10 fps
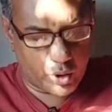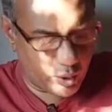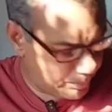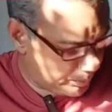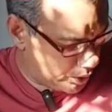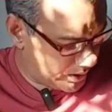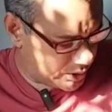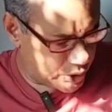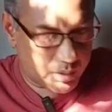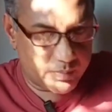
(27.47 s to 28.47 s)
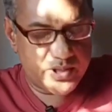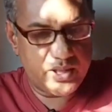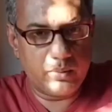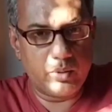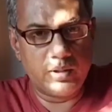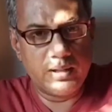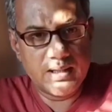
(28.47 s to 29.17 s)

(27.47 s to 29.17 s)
জনপ্রিয় একটি সবজি এবং